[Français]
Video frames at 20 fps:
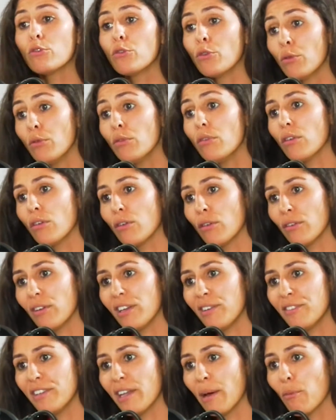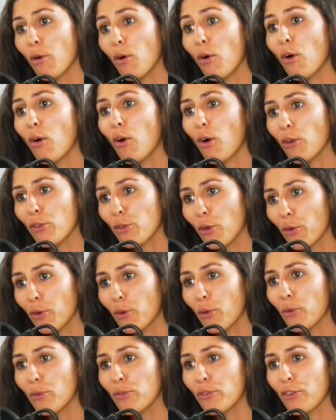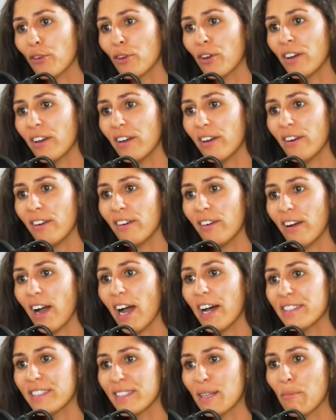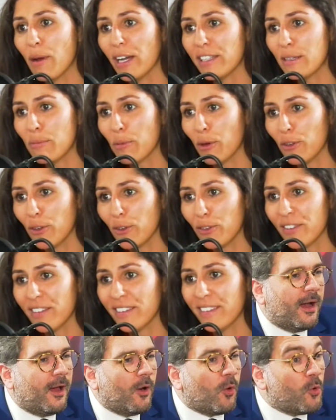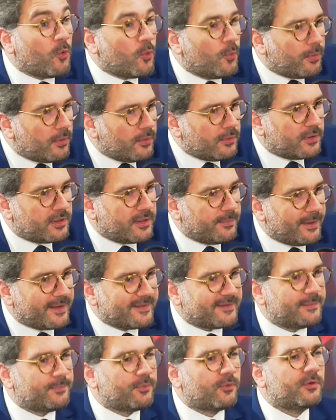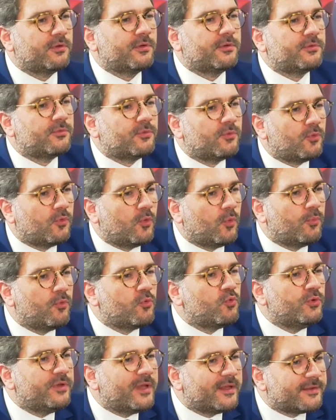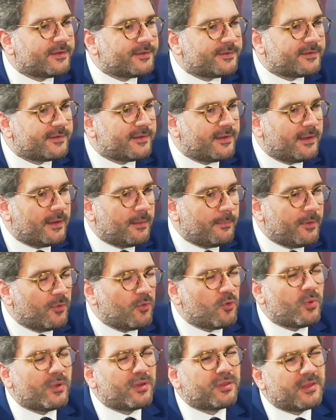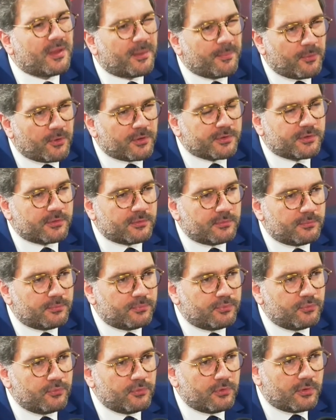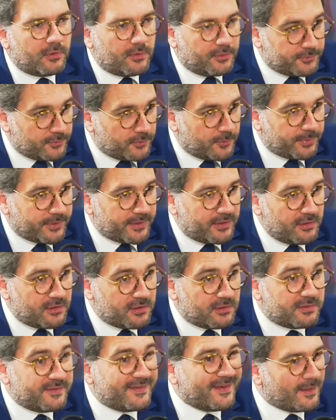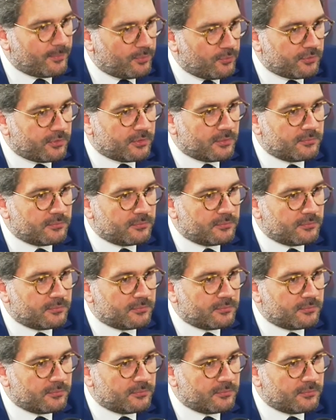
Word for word: de euh, évidemment rendre compte euh, à ces parties prenantes. Alors on comprend que ces parties prenantes ont, beaucoup d'attentes, mais en quoi c'est important pour l'entreprise d'y répondre